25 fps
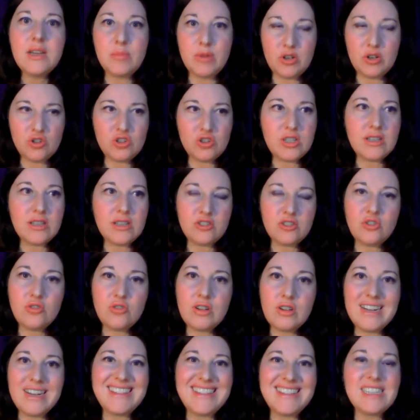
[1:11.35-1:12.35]
Pero sí,
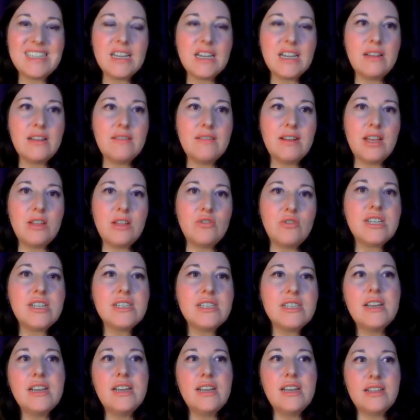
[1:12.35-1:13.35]
son grandes
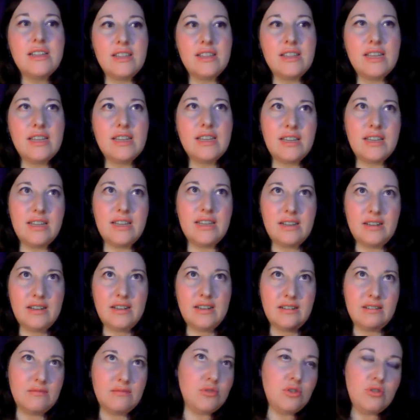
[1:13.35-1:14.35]
equilibradores
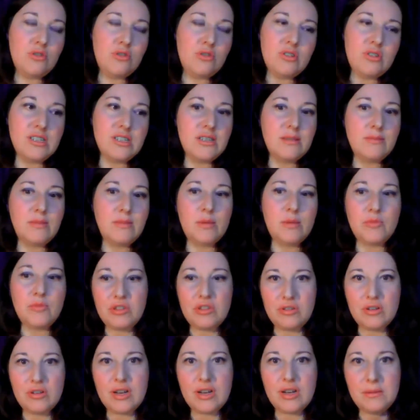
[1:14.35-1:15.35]
de todo el sistema
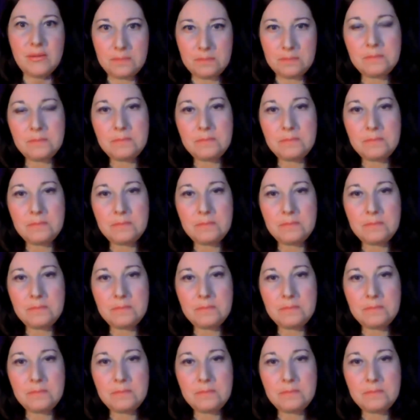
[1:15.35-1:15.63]
emocional.